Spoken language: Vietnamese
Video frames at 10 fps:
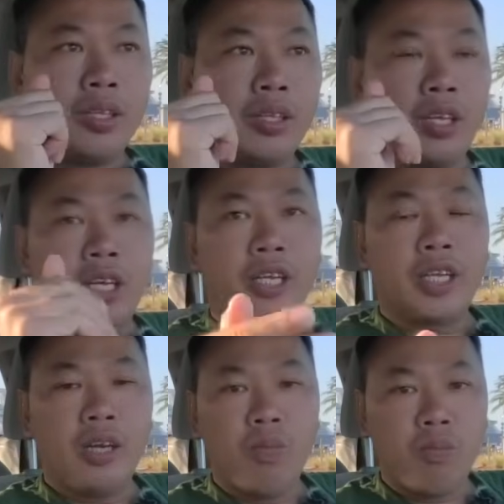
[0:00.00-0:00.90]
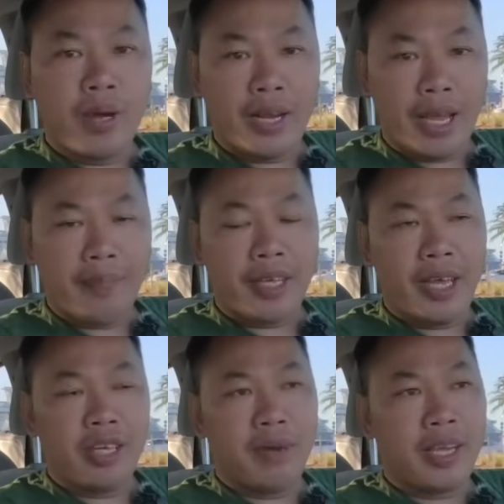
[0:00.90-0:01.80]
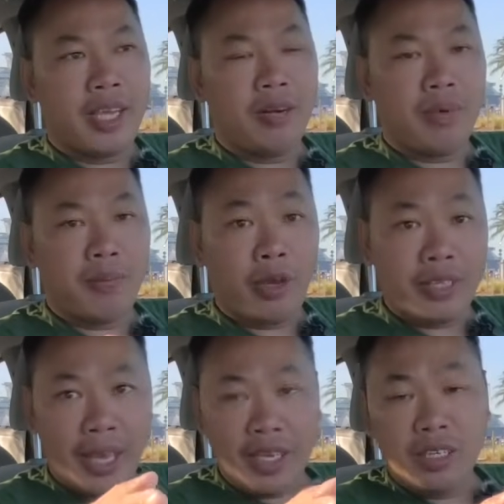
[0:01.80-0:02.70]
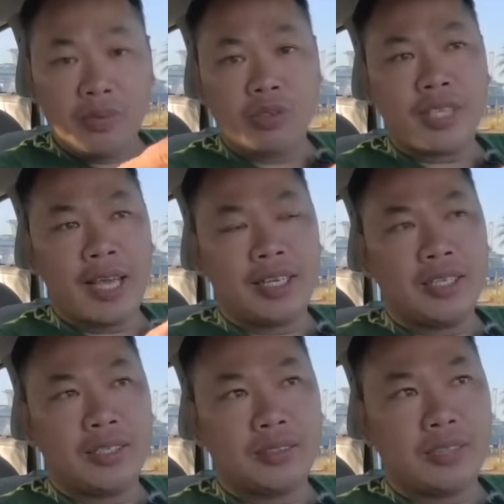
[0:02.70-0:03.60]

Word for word: cho nên cái lúc mà hồi nãy em kể với các bạn nghe lúc mà em quẹo trái đường bô xa đó